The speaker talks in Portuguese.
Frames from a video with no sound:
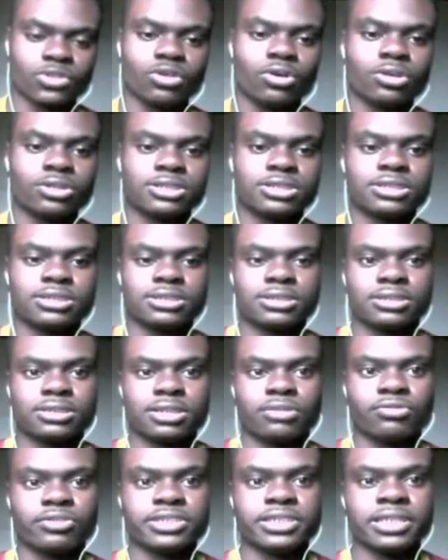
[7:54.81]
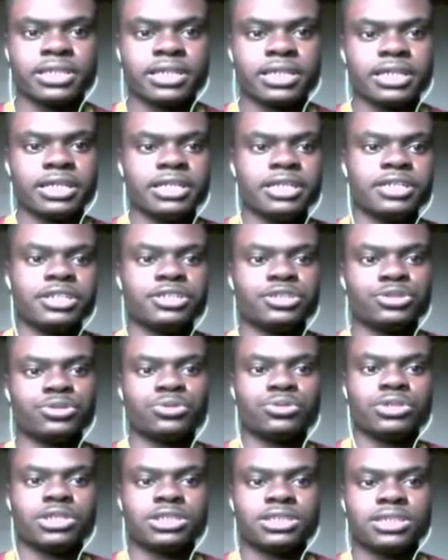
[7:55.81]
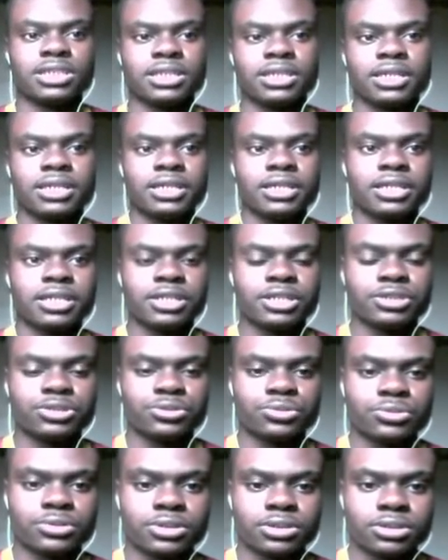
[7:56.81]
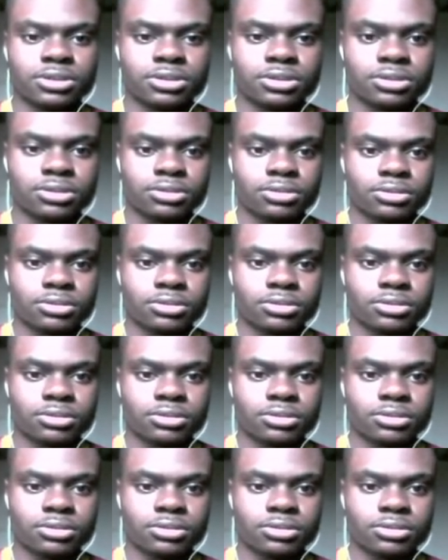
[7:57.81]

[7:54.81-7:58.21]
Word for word: Nossa, foi sem querer, juiz. Sem querer, juiz.